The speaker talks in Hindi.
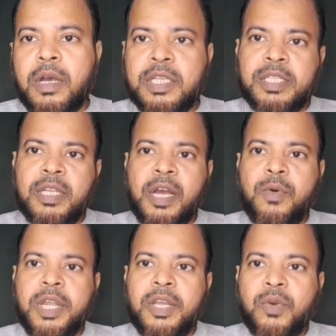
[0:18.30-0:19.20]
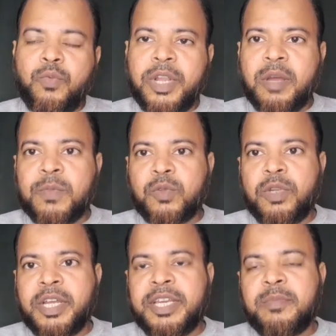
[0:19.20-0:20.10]
अस्सलाम वालेकुम
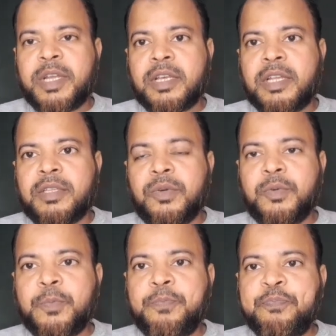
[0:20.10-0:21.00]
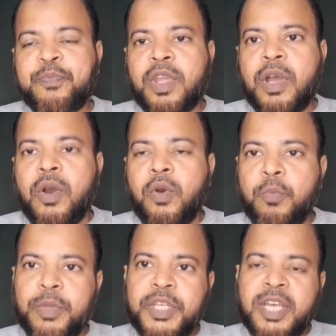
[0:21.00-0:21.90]
वरहमतुल्लाहि वरकत
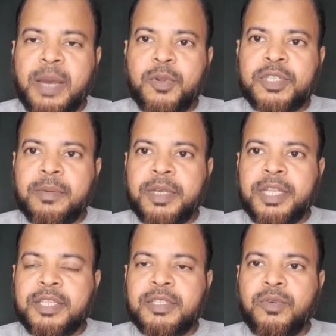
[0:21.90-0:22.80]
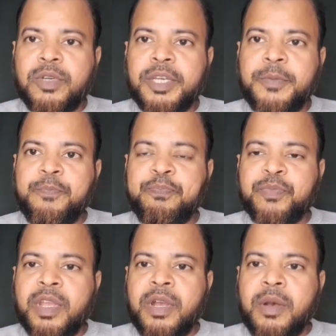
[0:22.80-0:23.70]
उम्मीद है आप लोग सब खैरत से होंगे
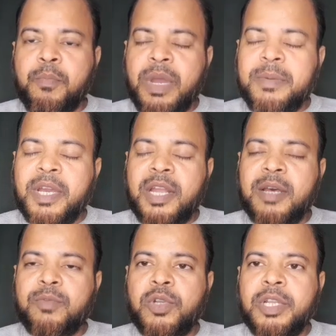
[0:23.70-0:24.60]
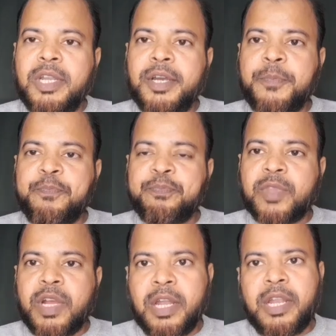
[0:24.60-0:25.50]
मैं भी
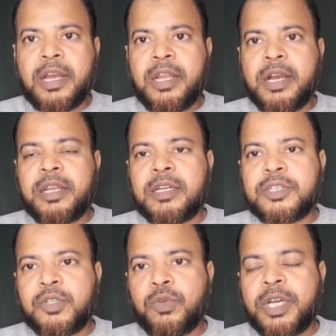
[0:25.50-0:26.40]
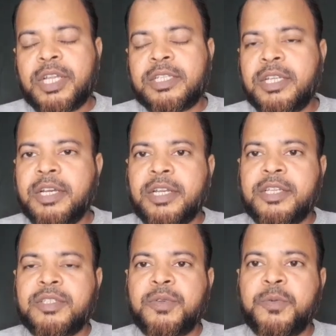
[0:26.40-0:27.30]
अल्हम्दुलिल्लाह अल्लाह का लाख लाख शुक्र है सन
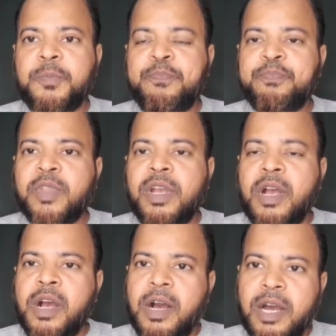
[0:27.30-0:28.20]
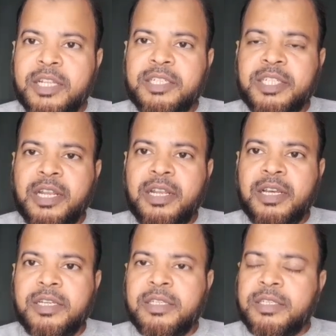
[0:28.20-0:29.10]
खैरत से हूँ और
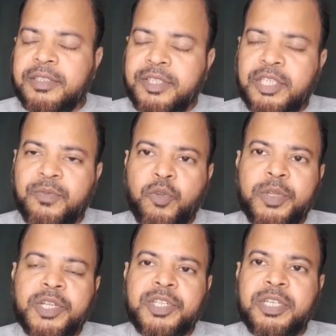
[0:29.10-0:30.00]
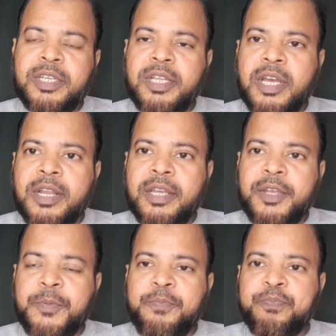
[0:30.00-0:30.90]
इन जिस वीडियो पर रिएक्शन देने जा रहे
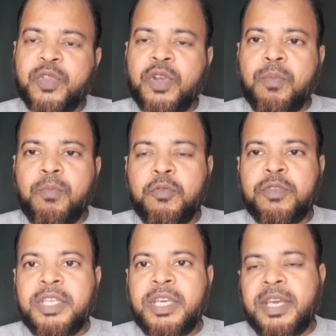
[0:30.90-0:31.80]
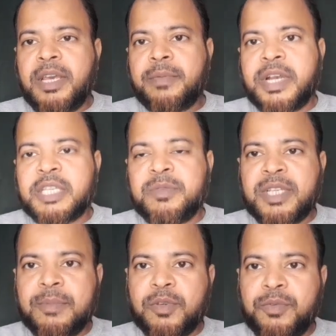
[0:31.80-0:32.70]
हैं मुफ्ती ए एम कासमी
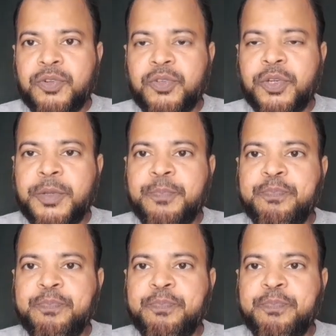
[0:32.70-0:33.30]
साहब की वीडियो है